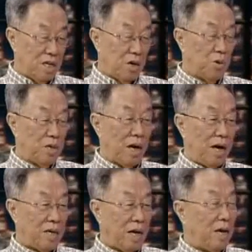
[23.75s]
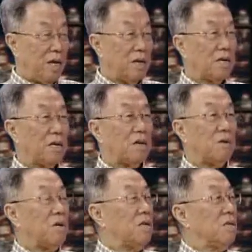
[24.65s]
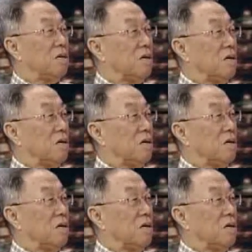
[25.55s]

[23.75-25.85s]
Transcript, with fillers: 正像赵红霞这类事儿，我